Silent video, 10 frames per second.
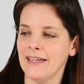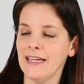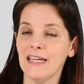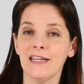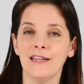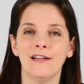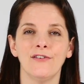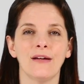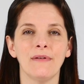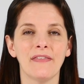Y
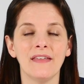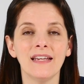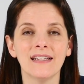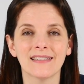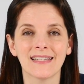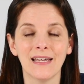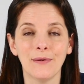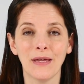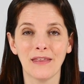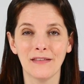lo que voy a hacer es que
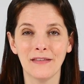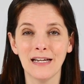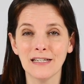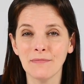voy a encender el